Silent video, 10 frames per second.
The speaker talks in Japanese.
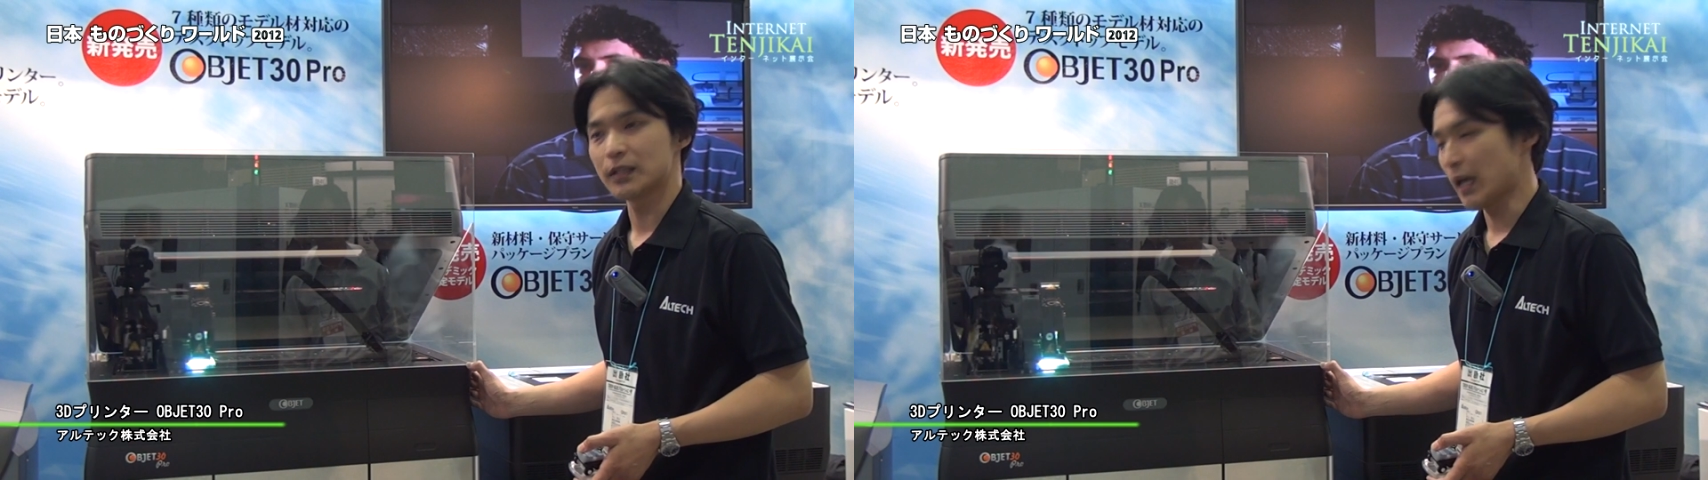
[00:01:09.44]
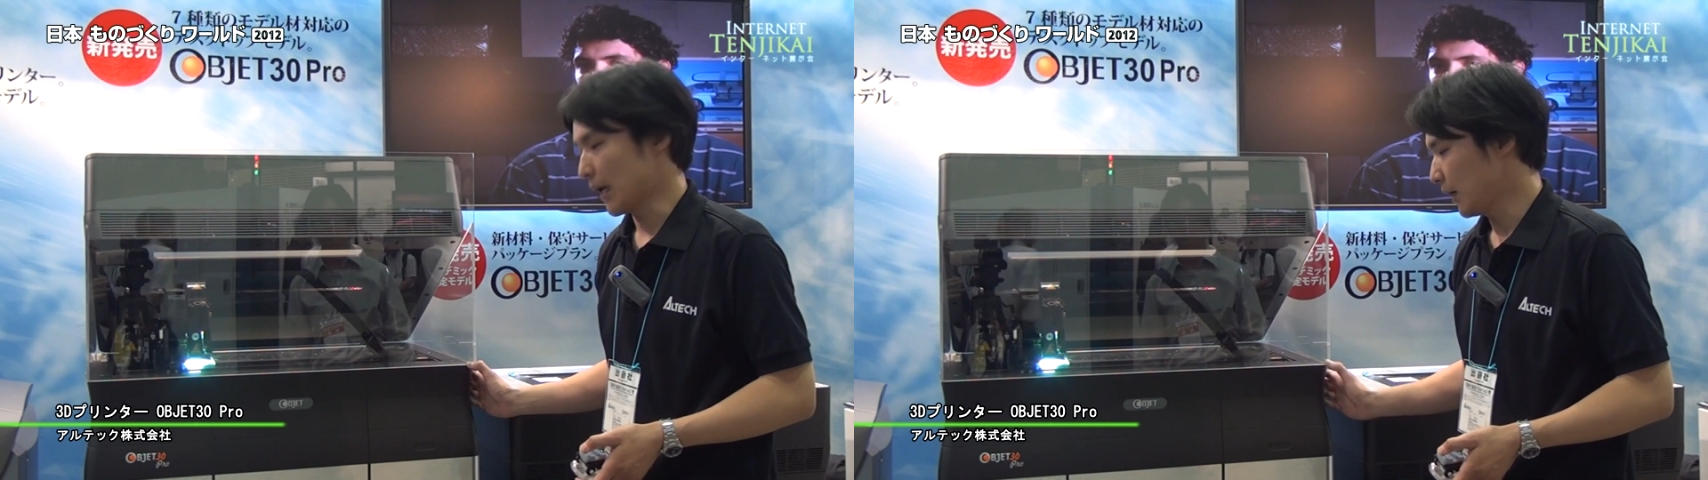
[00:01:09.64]
し
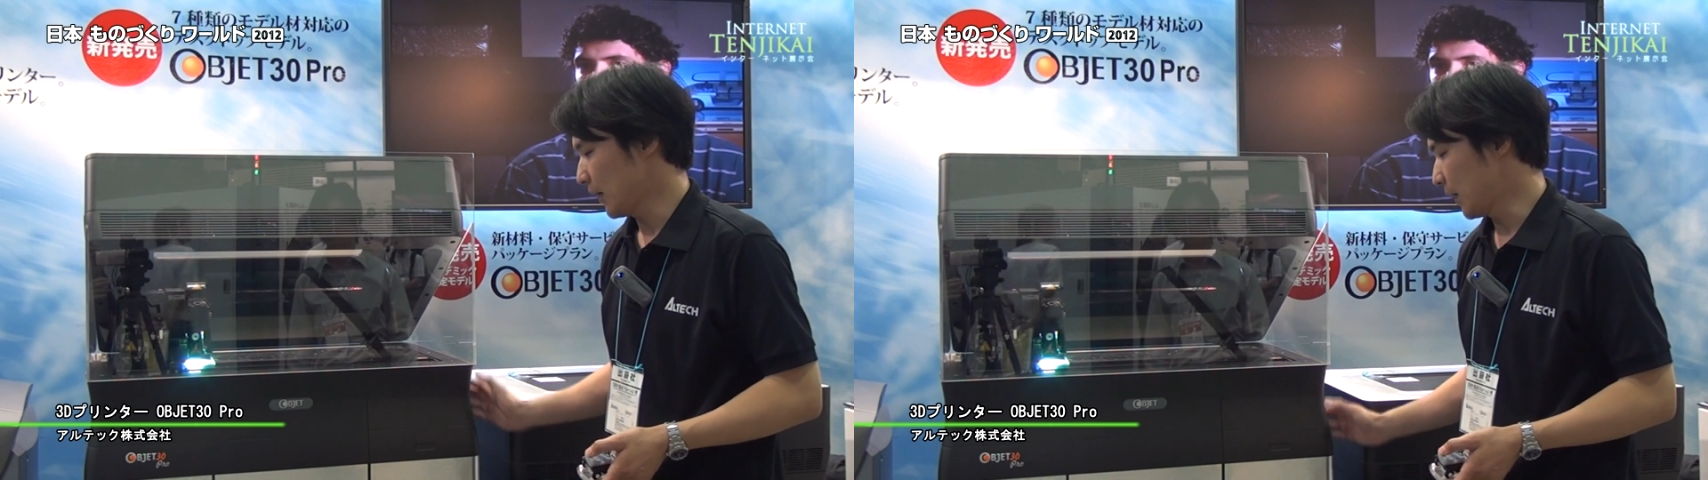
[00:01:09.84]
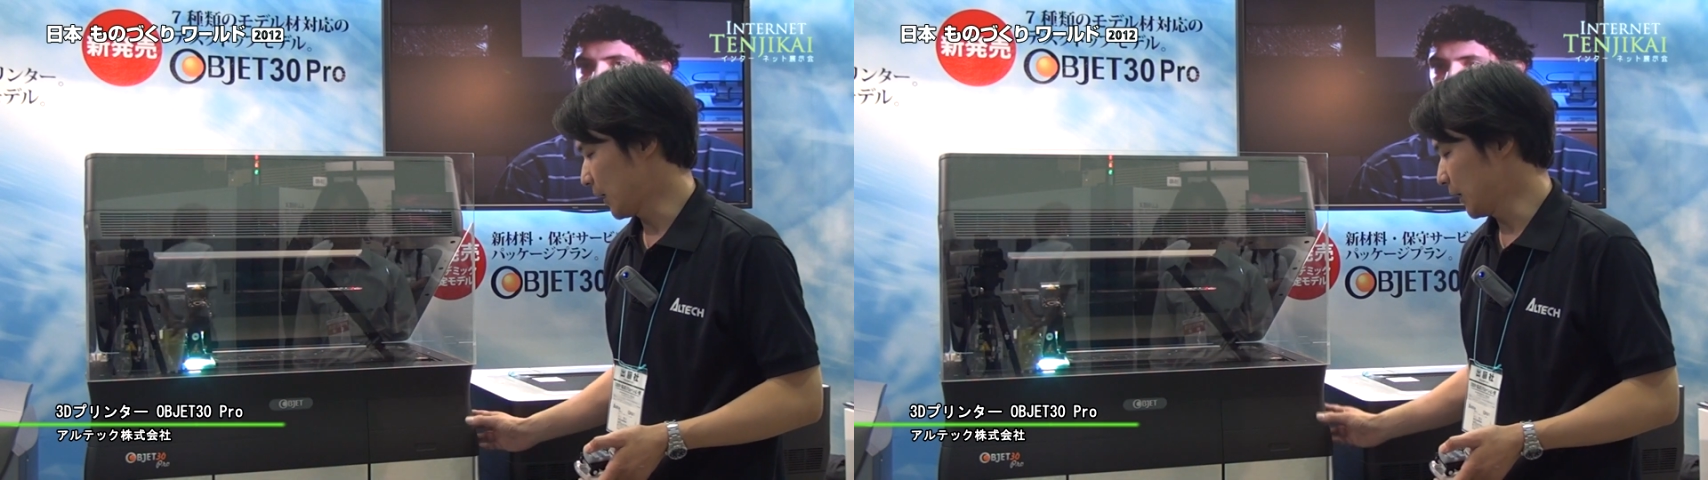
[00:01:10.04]
て、
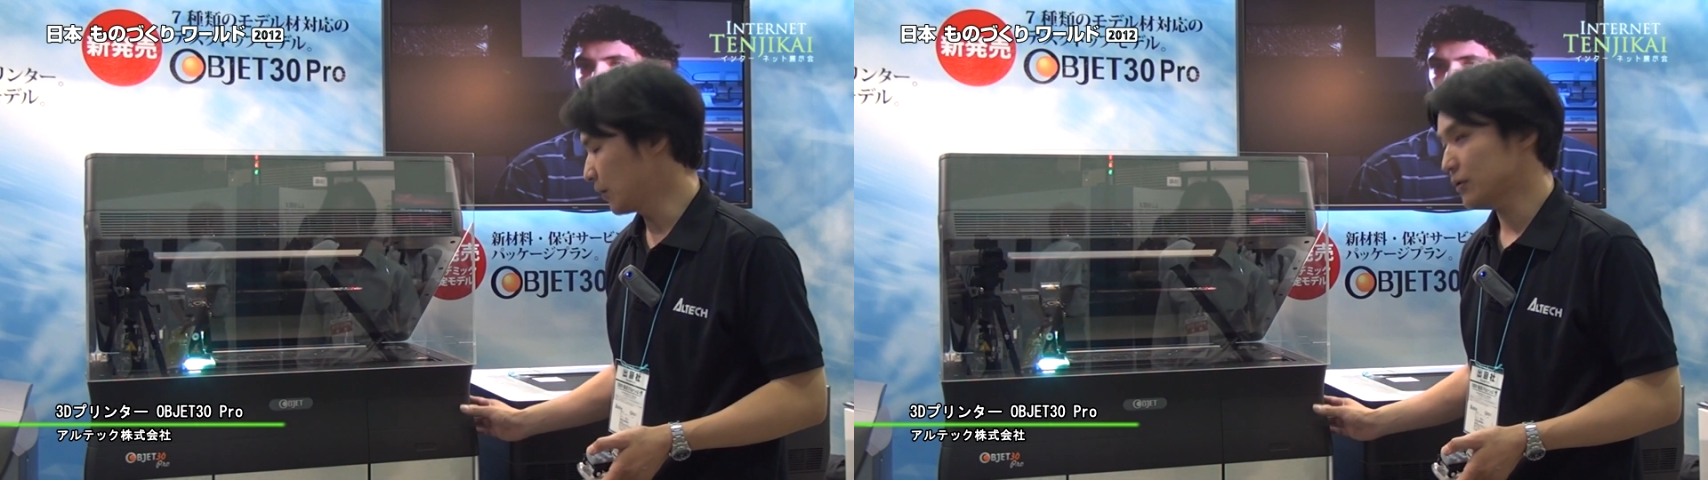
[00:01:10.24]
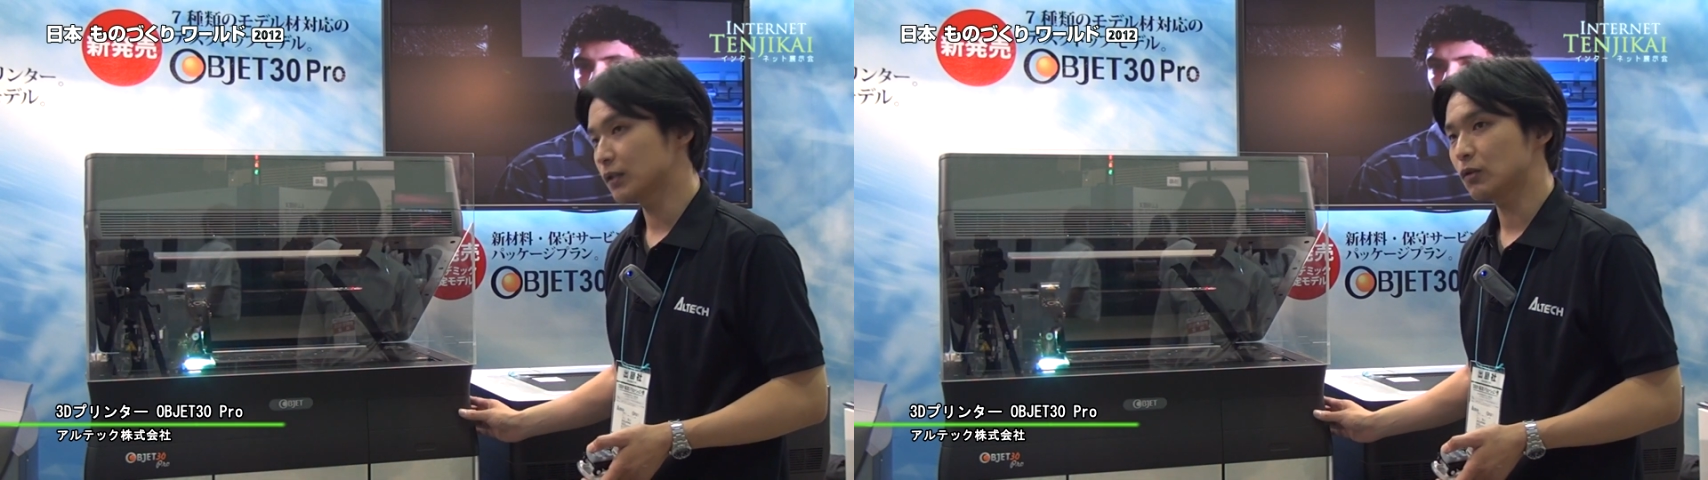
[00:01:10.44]
えー、
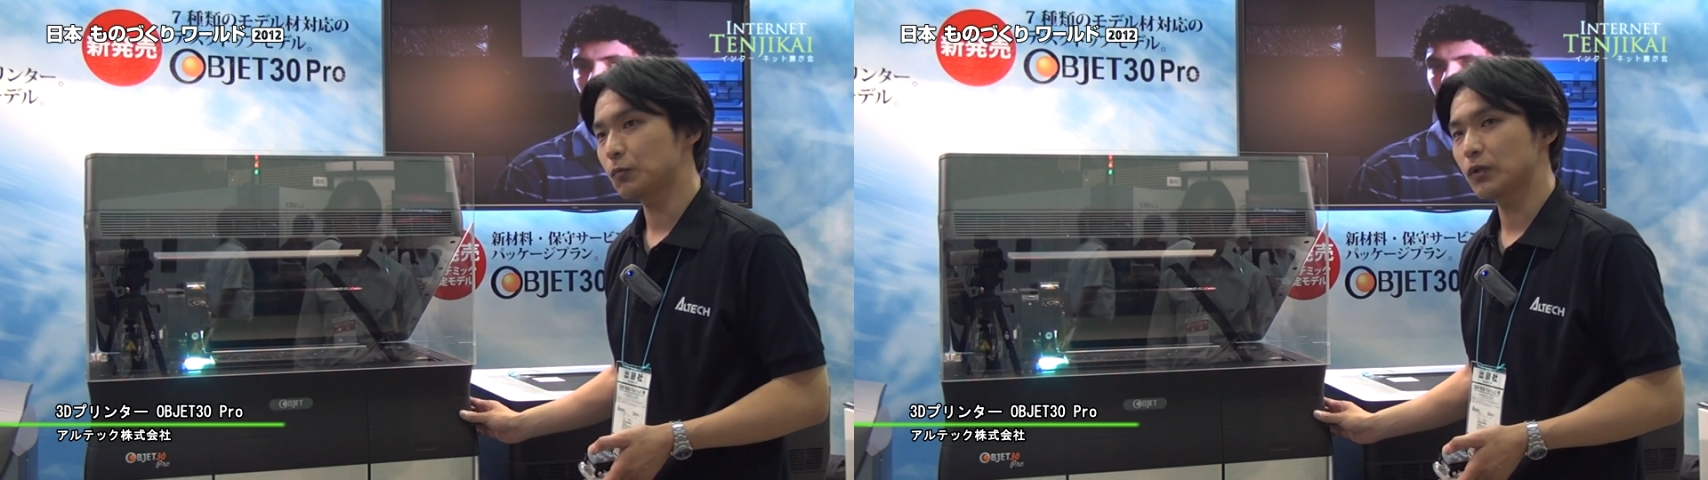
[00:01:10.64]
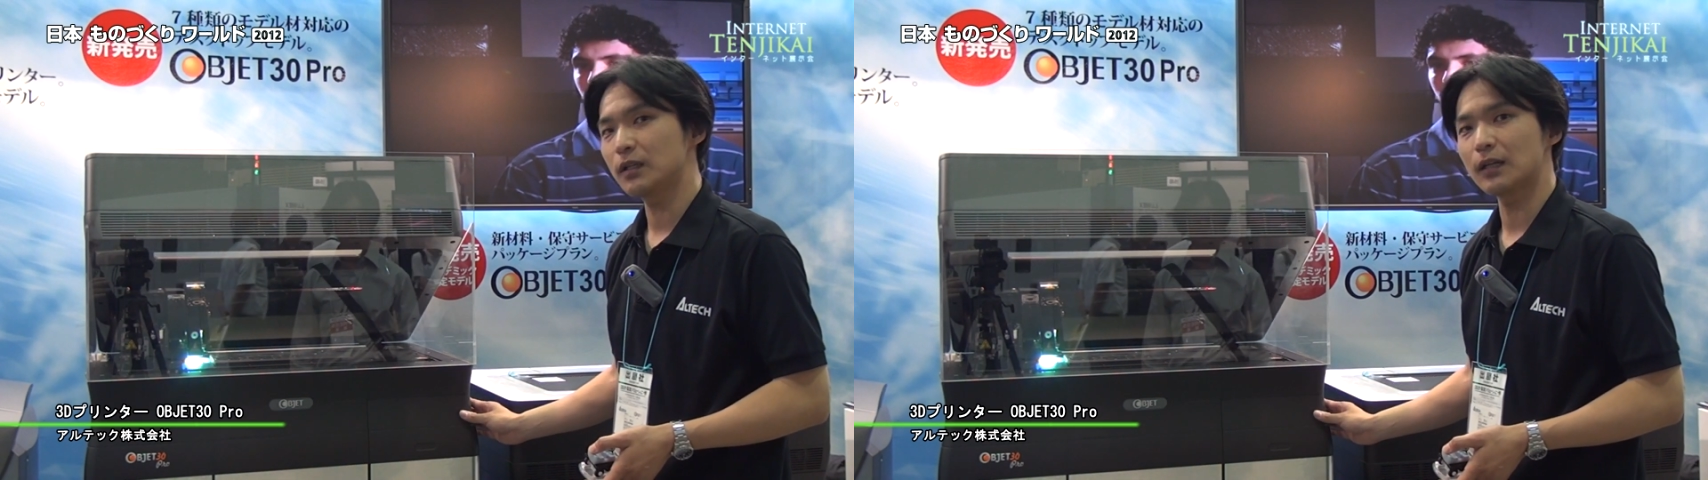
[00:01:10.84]

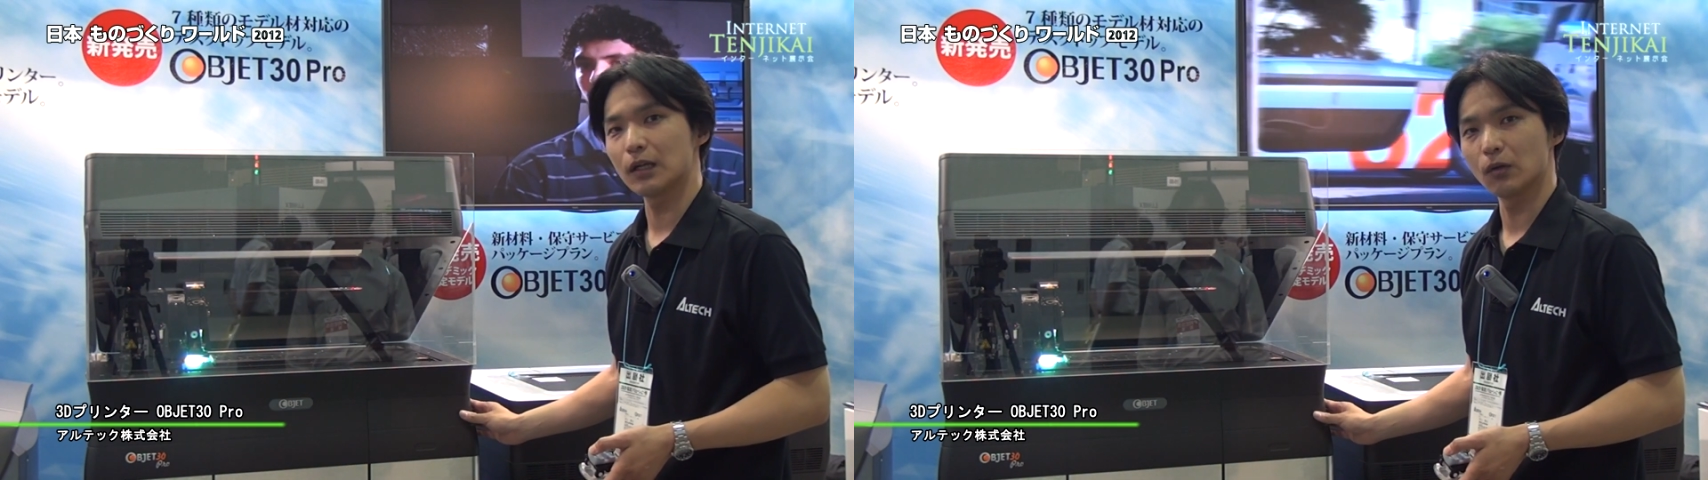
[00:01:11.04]
インクジェットプリンター